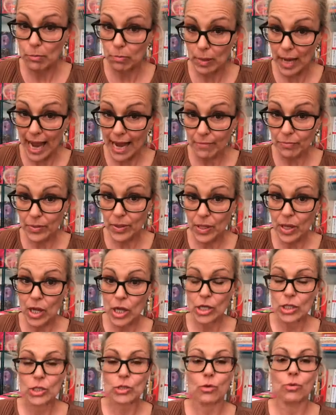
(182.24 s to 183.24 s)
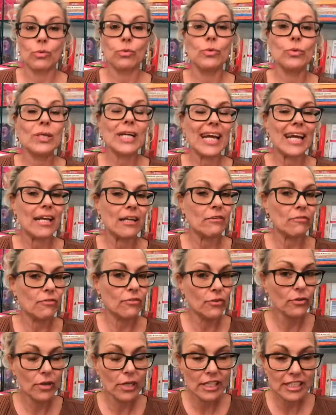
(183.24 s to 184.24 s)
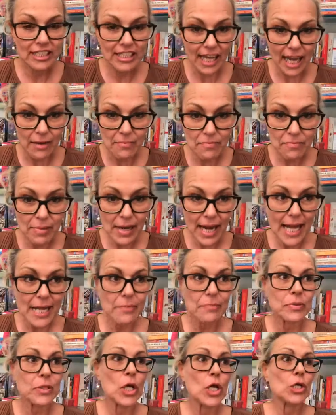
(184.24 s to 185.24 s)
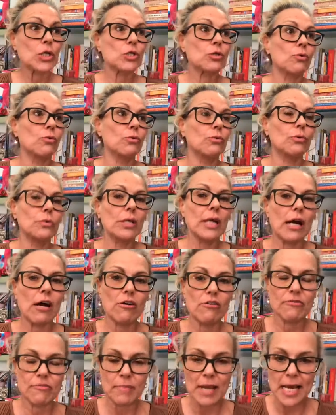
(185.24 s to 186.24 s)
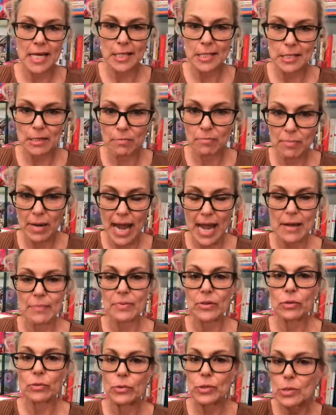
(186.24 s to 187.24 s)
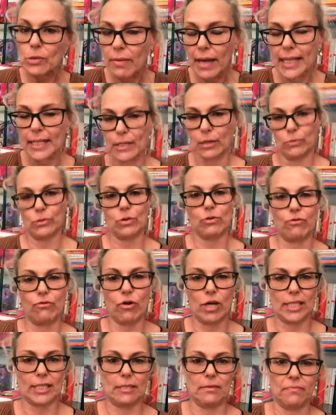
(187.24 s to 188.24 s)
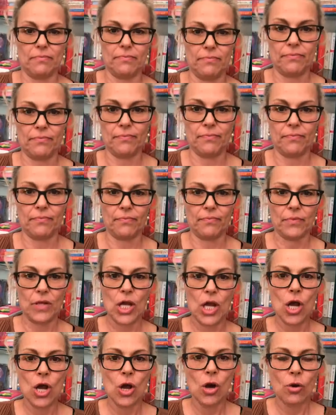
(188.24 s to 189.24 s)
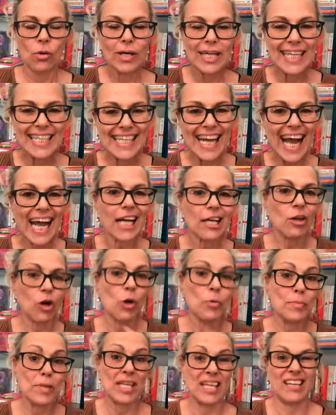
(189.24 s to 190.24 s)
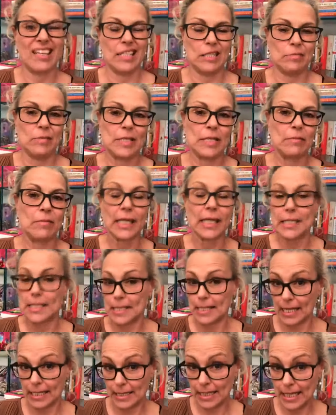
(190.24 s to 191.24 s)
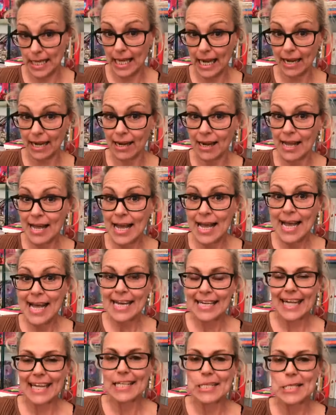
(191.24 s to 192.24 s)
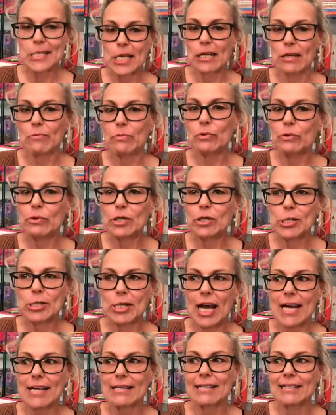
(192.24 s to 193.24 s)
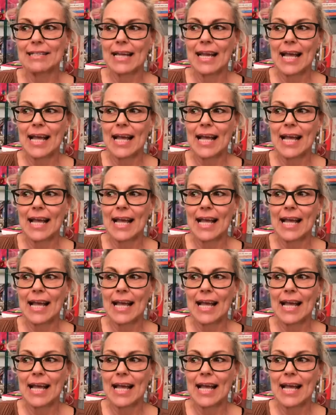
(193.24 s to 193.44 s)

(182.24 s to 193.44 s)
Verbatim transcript: bleibt, so uneinfühlsam bleibt, so unaufmerksam bleibt und so weiter und so fort. Und da komme ich jetzt mit dem Christian Thiel, der in seinem Buch sagt,